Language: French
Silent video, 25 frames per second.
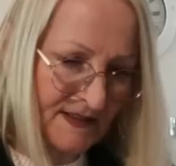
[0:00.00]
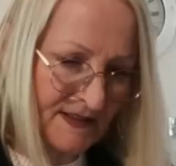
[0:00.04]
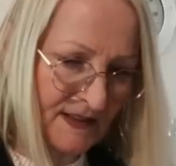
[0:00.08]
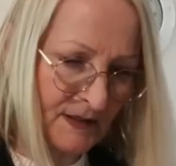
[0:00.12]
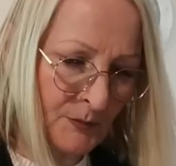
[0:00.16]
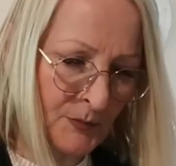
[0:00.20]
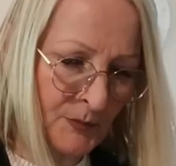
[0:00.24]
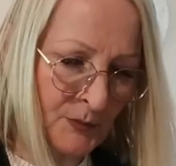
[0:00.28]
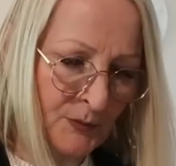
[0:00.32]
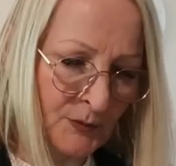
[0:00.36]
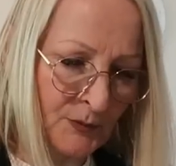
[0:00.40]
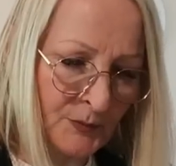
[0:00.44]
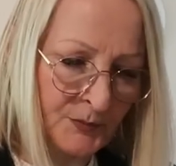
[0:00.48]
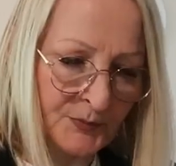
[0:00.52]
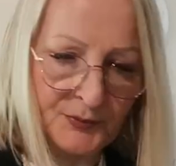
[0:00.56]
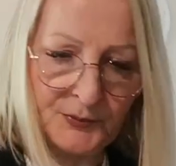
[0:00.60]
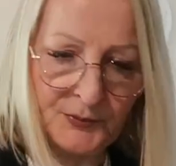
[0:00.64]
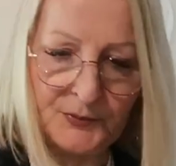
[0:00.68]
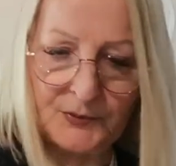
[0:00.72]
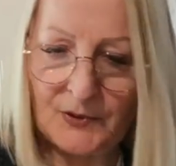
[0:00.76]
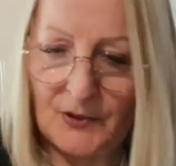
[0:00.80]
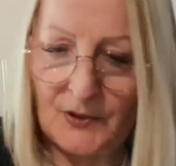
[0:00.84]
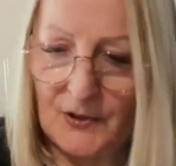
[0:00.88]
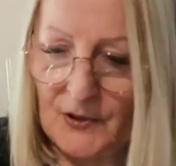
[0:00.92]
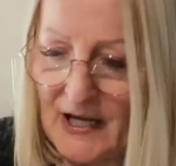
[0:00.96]
que c'est bon
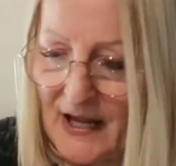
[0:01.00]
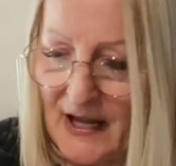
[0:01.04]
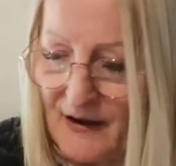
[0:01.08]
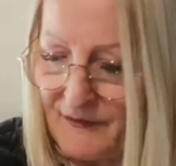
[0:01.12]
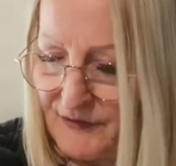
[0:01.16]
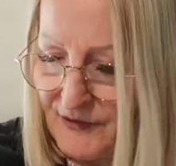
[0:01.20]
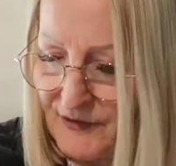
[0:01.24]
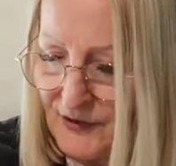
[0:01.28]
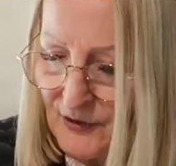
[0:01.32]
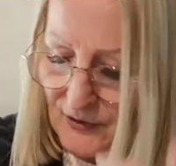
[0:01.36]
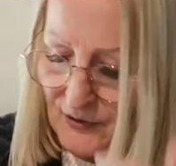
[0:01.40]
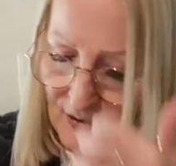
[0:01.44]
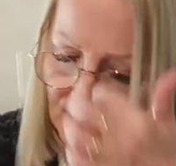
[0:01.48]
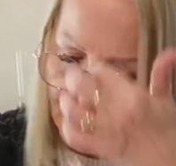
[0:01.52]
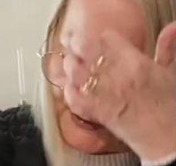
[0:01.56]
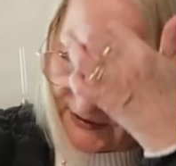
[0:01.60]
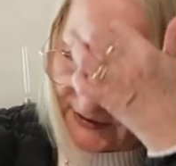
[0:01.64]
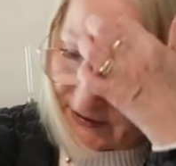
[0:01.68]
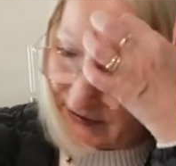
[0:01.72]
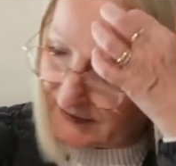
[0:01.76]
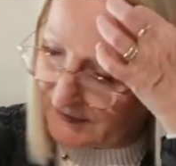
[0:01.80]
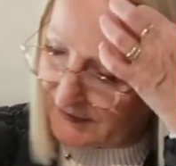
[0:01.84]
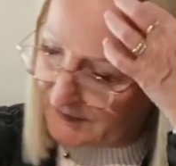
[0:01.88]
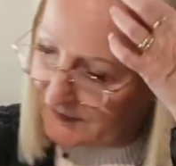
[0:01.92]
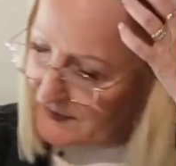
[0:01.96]
pour euh, la
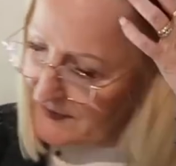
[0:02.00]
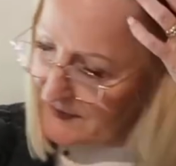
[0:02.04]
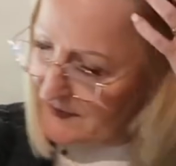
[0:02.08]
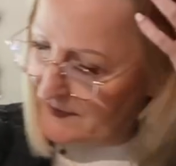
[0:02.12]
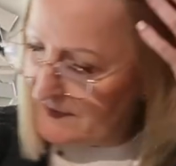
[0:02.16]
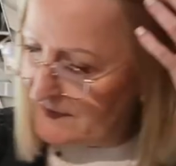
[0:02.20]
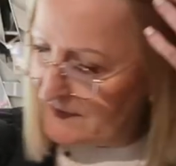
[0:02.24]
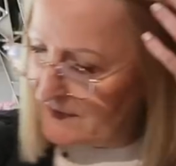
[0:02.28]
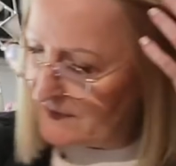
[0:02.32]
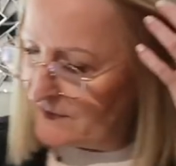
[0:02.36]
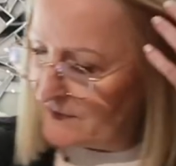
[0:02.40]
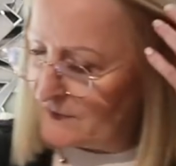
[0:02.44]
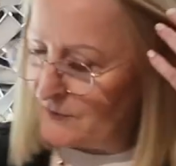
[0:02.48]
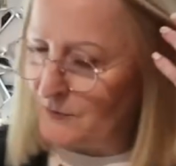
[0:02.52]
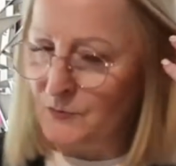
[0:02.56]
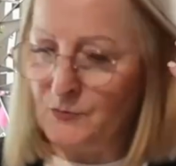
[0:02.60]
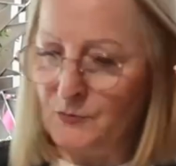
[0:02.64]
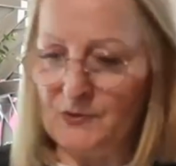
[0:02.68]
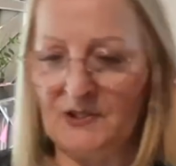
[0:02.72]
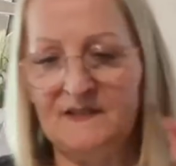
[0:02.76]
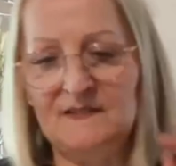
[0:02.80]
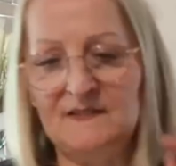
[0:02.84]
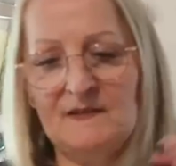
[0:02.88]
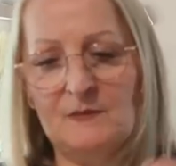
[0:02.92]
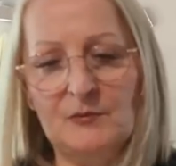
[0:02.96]
viande.
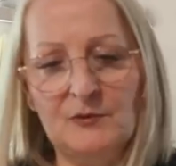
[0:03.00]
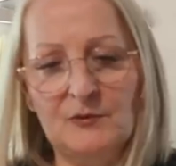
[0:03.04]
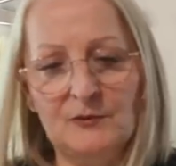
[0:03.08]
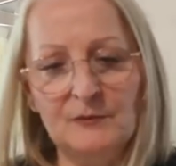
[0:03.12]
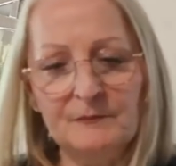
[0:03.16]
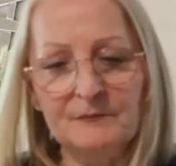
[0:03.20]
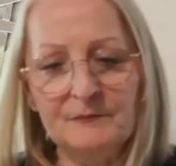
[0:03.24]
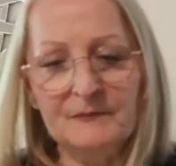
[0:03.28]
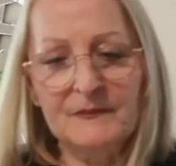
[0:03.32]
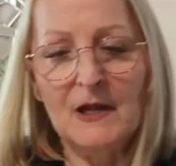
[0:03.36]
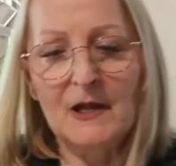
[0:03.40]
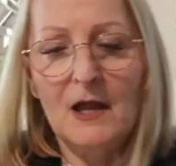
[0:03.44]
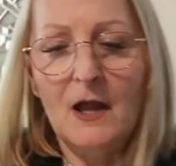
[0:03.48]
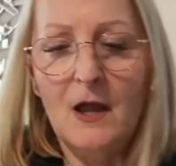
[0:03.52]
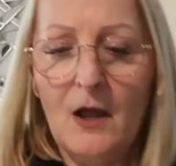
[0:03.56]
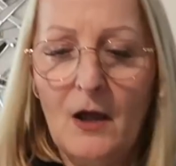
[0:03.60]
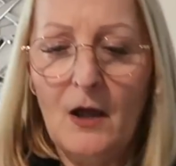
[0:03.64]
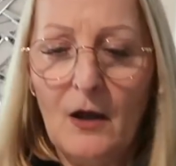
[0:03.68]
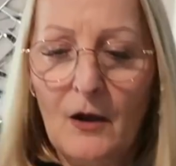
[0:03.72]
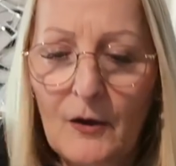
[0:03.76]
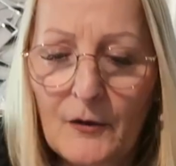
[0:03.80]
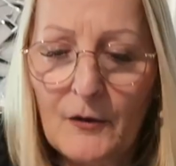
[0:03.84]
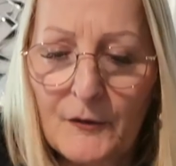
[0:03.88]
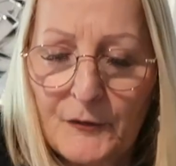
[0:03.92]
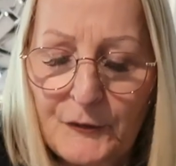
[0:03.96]
Oui, c'est bon.
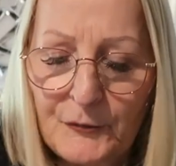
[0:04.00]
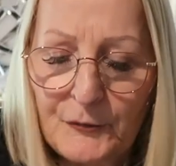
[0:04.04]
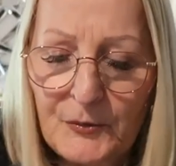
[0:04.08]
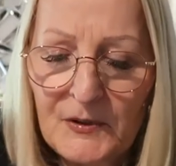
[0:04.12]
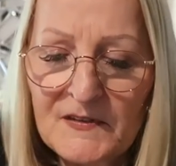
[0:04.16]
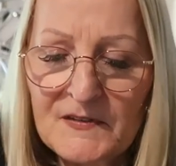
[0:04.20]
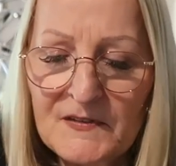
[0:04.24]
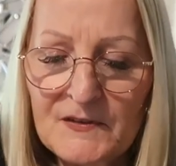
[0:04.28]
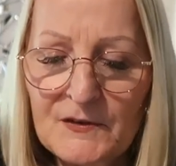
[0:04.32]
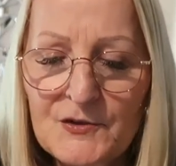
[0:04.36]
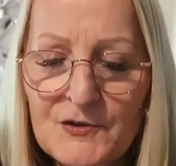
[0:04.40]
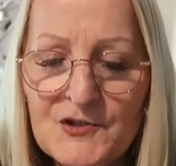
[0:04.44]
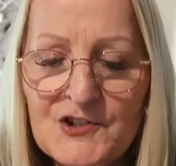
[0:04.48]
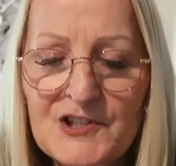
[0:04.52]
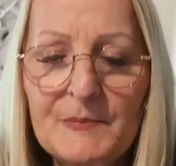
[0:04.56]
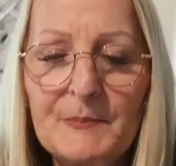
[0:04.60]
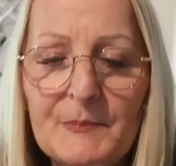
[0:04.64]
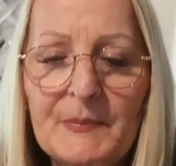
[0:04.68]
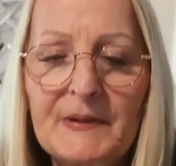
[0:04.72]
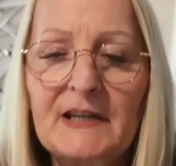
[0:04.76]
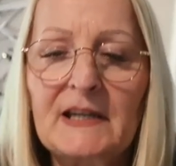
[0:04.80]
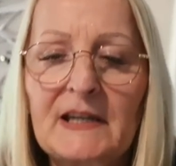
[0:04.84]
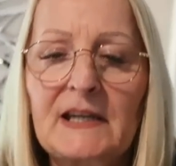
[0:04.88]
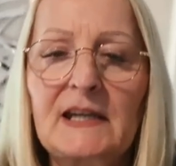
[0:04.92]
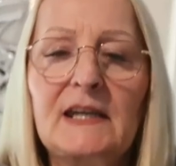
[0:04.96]
Ensuite, ce que j'ai
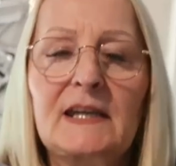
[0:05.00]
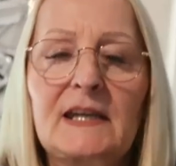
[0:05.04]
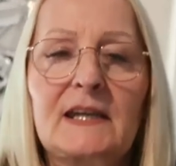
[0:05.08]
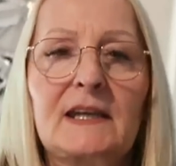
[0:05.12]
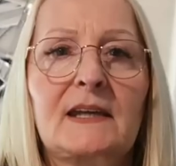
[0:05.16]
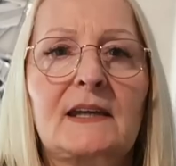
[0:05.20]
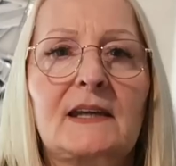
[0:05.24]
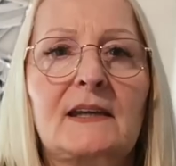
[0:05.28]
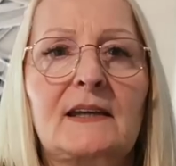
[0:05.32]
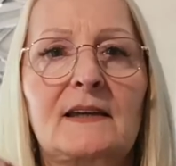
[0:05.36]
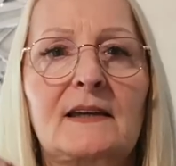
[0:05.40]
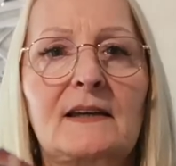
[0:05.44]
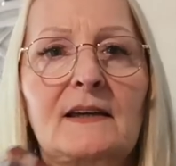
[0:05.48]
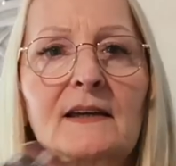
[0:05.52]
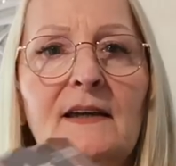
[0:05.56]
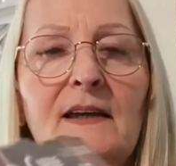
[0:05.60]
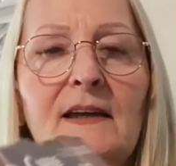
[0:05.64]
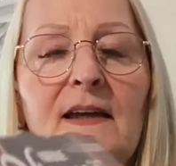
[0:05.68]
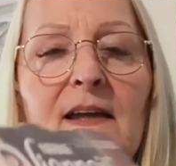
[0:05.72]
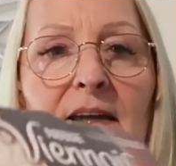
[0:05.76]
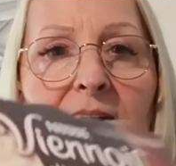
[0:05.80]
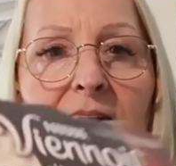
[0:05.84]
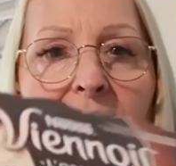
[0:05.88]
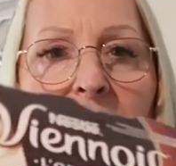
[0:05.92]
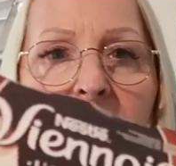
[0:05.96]
pris,
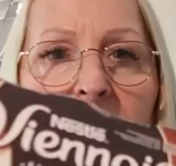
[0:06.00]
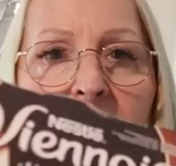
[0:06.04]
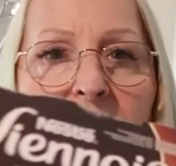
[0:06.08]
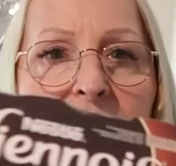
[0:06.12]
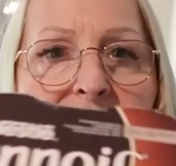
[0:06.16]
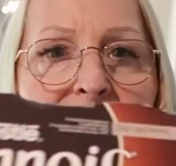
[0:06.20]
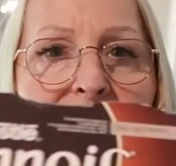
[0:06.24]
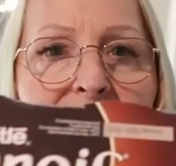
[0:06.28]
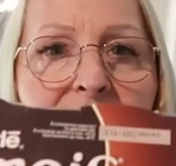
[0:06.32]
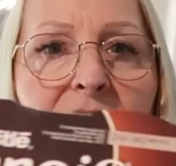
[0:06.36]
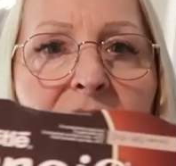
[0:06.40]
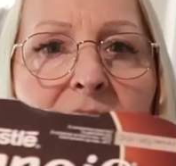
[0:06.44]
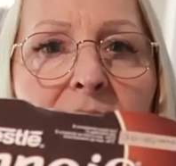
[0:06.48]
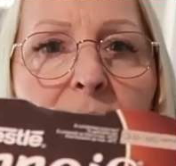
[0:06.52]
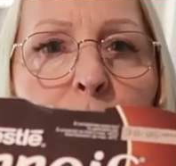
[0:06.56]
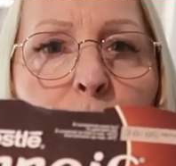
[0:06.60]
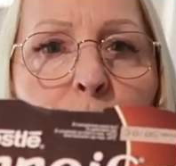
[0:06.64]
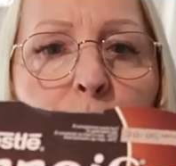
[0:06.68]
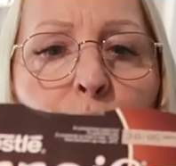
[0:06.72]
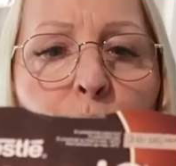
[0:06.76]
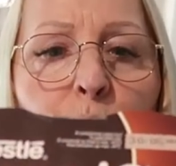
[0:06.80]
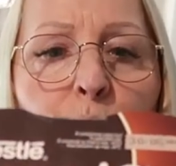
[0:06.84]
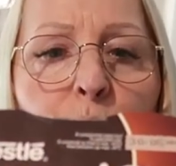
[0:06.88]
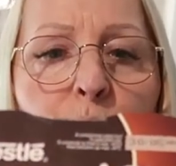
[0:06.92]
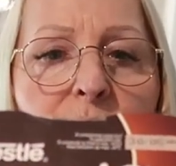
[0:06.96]
c'est
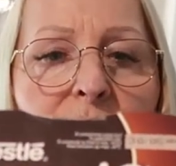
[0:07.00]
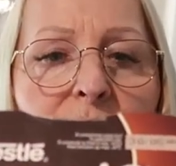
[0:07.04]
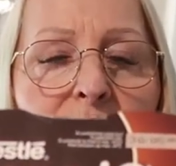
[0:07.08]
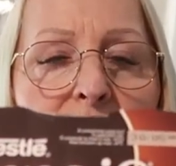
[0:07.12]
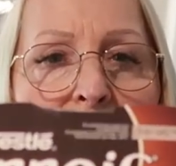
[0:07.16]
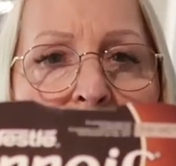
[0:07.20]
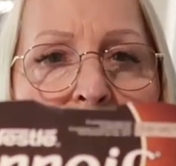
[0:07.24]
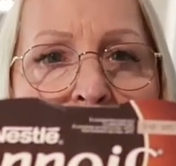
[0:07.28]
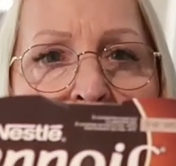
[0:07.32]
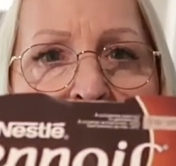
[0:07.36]
12